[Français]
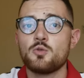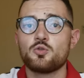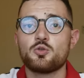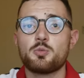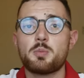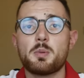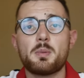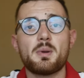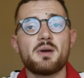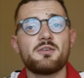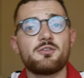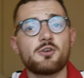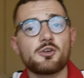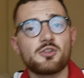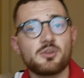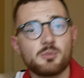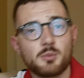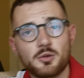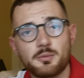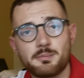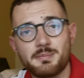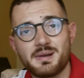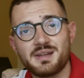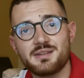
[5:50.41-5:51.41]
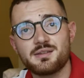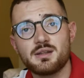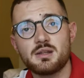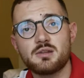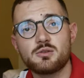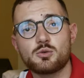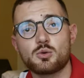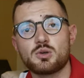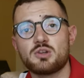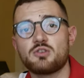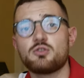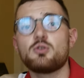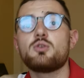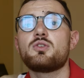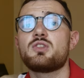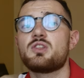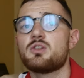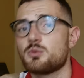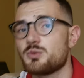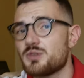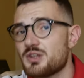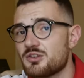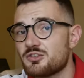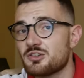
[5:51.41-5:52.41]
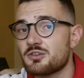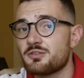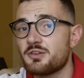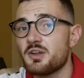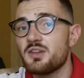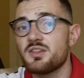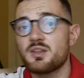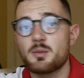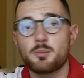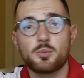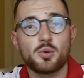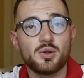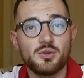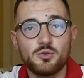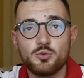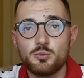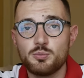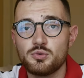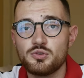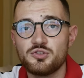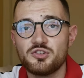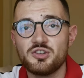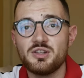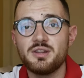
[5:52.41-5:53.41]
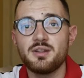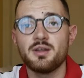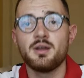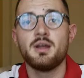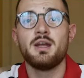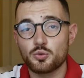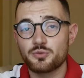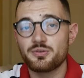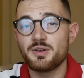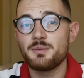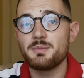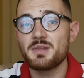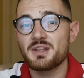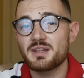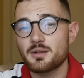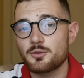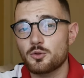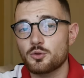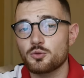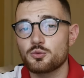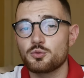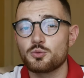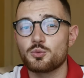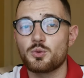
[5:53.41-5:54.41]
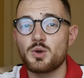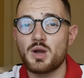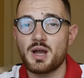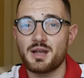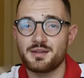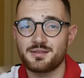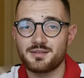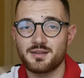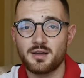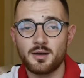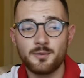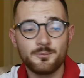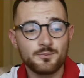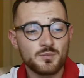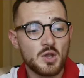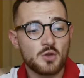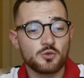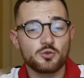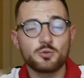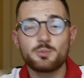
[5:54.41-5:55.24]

Tu peux pas forcément te baser sur les choses qu'ils ont déjà fait, ça peut être du bullshit. Donc fais bien attention à ça.